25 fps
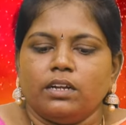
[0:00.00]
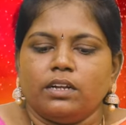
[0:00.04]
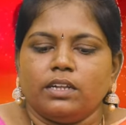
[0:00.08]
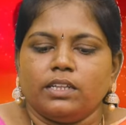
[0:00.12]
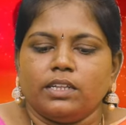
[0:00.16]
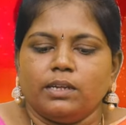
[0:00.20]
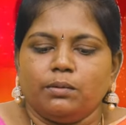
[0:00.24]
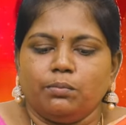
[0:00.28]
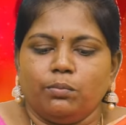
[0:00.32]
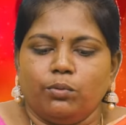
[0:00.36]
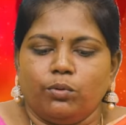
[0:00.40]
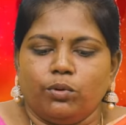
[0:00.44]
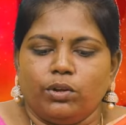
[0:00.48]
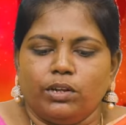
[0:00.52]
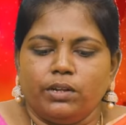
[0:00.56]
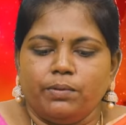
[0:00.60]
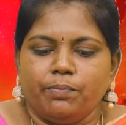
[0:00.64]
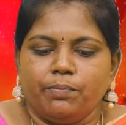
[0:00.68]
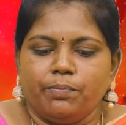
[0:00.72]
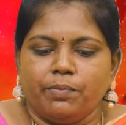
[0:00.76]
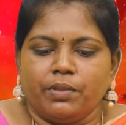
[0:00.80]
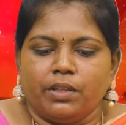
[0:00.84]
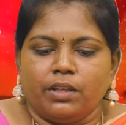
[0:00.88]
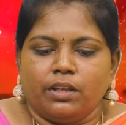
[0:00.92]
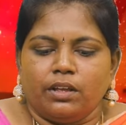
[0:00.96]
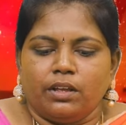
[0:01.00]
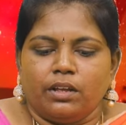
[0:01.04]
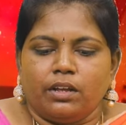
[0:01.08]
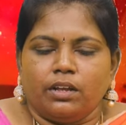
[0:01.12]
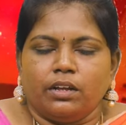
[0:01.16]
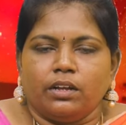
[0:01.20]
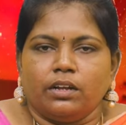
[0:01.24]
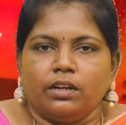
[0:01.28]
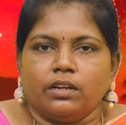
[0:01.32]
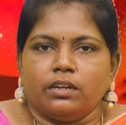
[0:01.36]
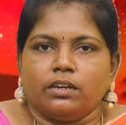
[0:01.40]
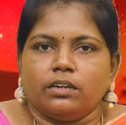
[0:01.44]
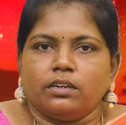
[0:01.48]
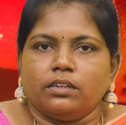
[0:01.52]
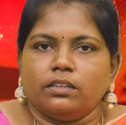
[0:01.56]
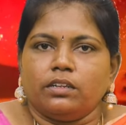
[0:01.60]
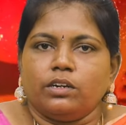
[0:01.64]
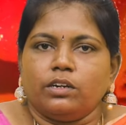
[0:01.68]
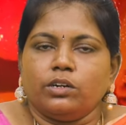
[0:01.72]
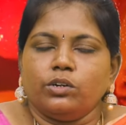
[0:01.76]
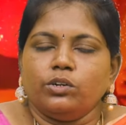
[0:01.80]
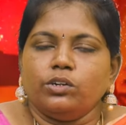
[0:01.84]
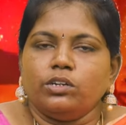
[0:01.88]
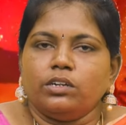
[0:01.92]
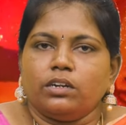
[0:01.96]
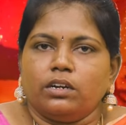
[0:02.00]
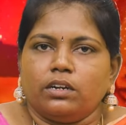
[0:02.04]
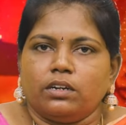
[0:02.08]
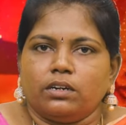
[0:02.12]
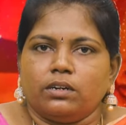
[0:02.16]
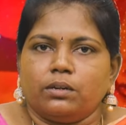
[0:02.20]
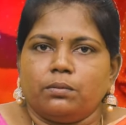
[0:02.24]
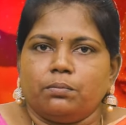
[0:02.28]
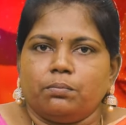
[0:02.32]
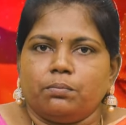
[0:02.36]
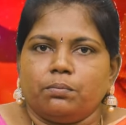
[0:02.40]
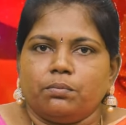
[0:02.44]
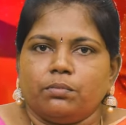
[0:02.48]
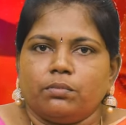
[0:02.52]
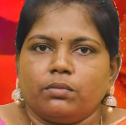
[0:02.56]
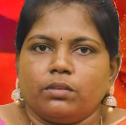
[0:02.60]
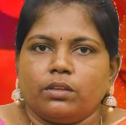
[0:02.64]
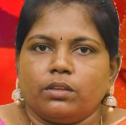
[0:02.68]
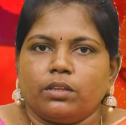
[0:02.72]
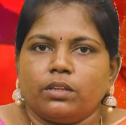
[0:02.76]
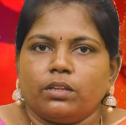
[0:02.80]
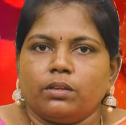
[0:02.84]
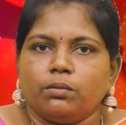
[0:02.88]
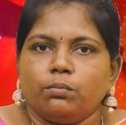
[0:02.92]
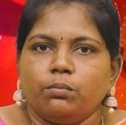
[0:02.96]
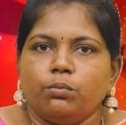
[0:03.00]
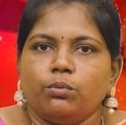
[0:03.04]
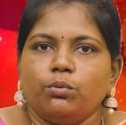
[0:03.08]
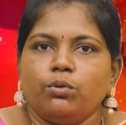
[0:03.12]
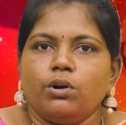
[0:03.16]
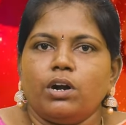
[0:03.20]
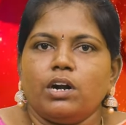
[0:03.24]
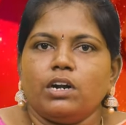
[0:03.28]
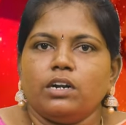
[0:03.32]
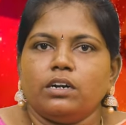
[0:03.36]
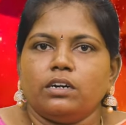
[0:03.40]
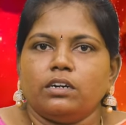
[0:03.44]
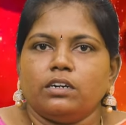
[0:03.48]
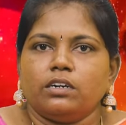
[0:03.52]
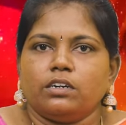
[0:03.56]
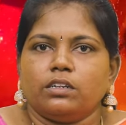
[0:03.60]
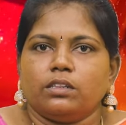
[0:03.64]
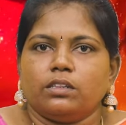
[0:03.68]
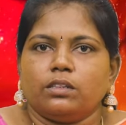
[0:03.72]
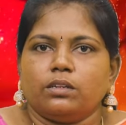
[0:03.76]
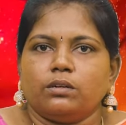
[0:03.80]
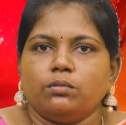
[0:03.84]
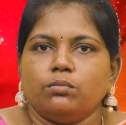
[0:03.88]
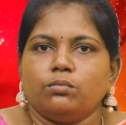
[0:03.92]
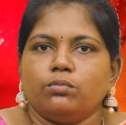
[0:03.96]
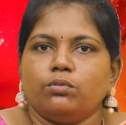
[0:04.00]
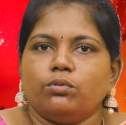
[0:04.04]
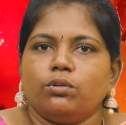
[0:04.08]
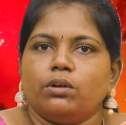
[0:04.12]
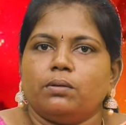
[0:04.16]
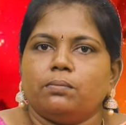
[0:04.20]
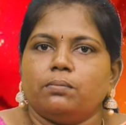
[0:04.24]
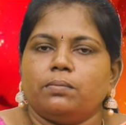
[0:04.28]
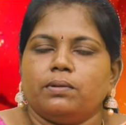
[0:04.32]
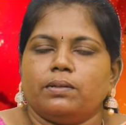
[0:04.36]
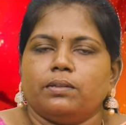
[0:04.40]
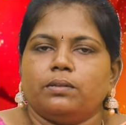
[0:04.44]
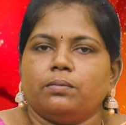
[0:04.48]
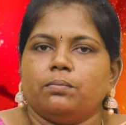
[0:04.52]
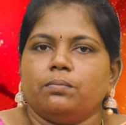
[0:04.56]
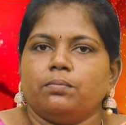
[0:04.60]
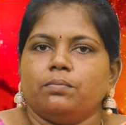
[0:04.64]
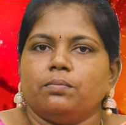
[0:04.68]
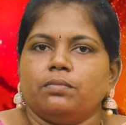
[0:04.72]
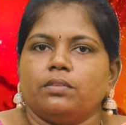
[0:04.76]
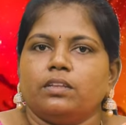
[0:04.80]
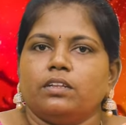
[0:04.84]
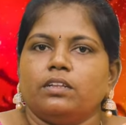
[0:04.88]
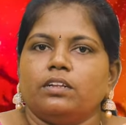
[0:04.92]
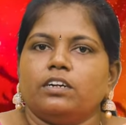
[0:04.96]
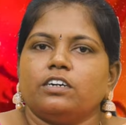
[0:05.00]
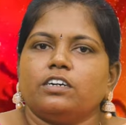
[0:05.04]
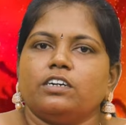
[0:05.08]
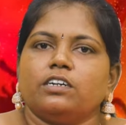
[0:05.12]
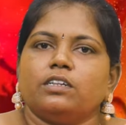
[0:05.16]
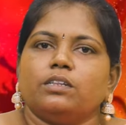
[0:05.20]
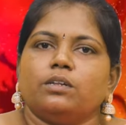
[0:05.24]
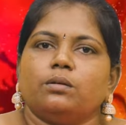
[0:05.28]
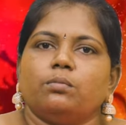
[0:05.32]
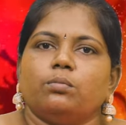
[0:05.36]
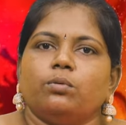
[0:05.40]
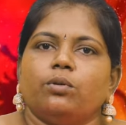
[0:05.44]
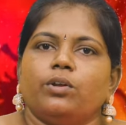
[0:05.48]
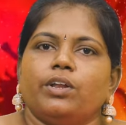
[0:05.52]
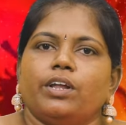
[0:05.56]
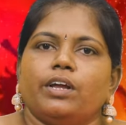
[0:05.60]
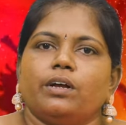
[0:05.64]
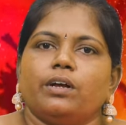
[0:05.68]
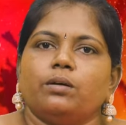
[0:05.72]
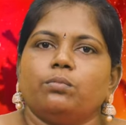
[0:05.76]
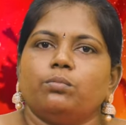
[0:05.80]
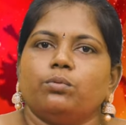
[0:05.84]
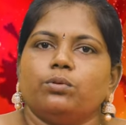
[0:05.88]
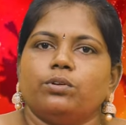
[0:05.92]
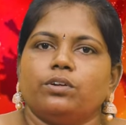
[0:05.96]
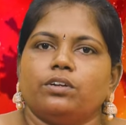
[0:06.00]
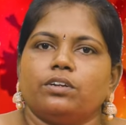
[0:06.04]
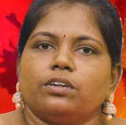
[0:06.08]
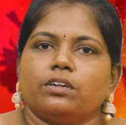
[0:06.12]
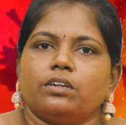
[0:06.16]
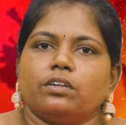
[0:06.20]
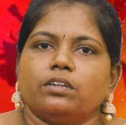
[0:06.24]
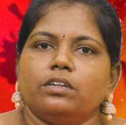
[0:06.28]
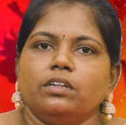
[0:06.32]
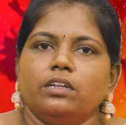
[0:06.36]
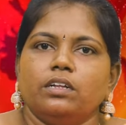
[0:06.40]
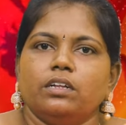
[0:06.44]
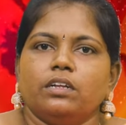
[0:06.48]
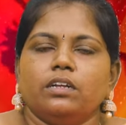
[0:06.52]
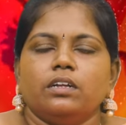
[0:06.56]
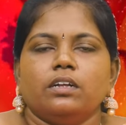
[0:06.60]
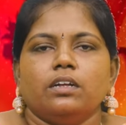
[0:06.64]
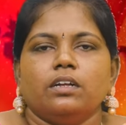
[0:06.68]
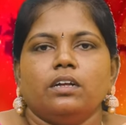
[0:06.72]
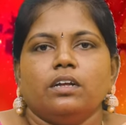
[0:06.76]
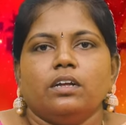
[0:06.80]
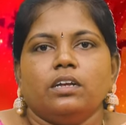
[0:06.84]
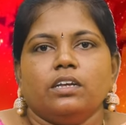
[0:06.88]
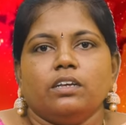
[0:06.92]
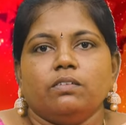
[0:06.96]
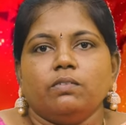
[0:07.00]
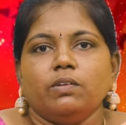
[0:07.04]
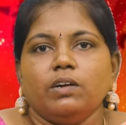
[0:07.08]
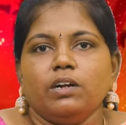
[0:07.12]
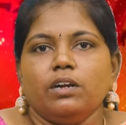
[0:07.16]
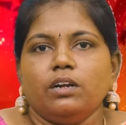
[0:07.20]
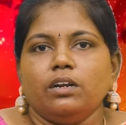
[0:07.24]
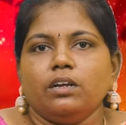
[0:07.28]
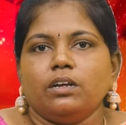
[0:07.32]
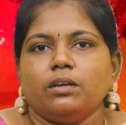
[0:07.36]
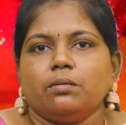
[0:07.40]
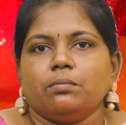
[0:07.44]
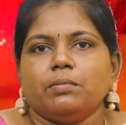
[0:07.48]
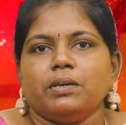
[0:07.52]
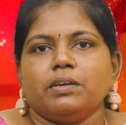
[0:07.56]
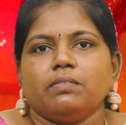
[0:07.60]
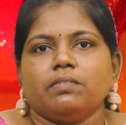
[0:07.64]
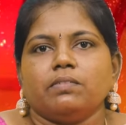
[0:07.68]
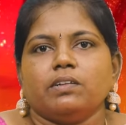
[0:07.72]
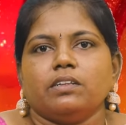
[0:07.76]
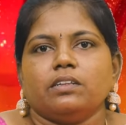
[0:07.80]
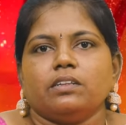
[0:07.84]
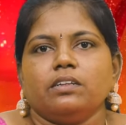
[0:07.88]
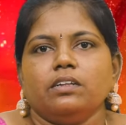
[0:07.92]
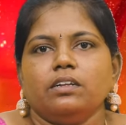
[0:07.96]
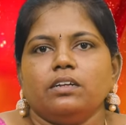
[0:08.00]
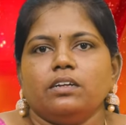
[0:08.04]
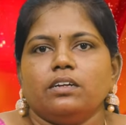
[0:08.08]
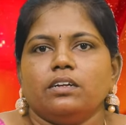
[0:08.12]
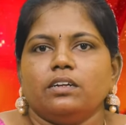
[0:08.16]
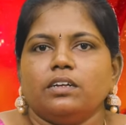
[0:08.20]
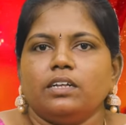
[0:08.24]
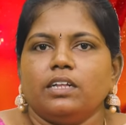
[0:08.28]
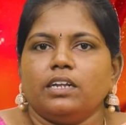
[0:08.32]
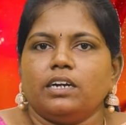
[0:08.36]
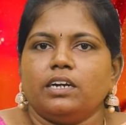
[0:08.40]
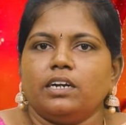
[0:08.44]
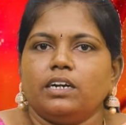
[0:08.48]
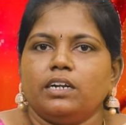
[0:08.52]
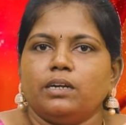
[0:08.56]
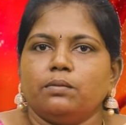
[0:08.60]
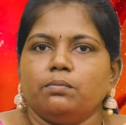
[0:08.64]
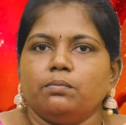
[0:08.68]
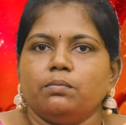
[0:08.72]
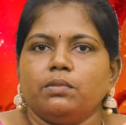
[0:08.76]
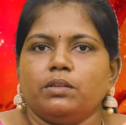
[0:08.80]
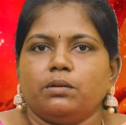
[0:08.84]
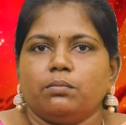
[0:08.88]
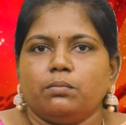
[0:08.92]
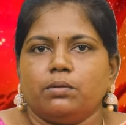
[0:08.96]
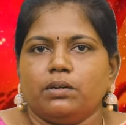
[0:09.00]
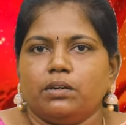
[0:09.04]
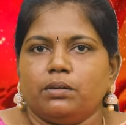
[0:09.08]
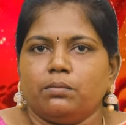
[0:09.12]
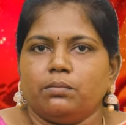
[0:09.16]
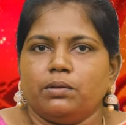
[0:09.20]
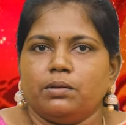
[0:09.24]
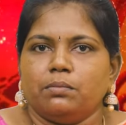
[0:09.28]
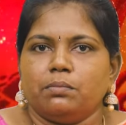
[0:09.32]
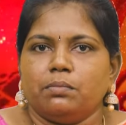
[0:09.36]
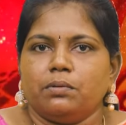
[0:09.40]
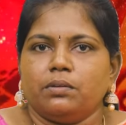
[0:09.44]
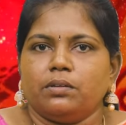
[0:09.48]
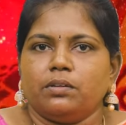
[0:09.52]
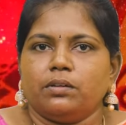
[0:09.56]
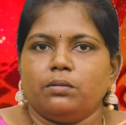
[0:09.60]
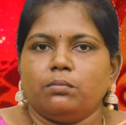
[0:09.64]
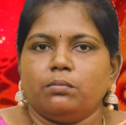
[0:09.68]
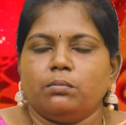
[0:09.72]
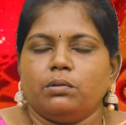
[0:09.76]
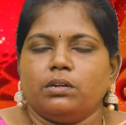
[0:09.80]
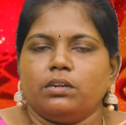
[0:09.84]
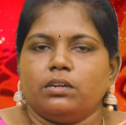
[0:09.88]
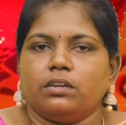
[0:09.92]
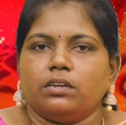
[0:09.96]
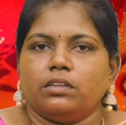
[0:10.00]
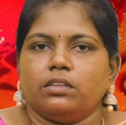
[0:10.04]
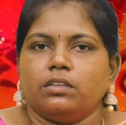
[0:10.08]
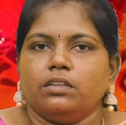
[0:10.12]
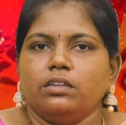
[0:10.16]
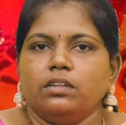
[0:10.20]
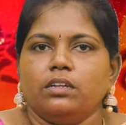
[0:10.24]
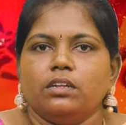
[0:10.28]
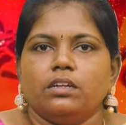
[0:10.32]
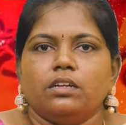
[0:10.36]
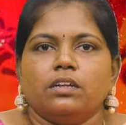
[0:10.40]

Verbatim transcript: அதே போல் தனுஷ லக்னம் பூராட நட்சத்திரம் மூணாம் பாதம் நட்சத்திர புள்ளியாக போயிட்டுருக்கு இவங்களுக்குமே வந்து இரண்டாம் திருமண அமைப்பு அப்படின்றது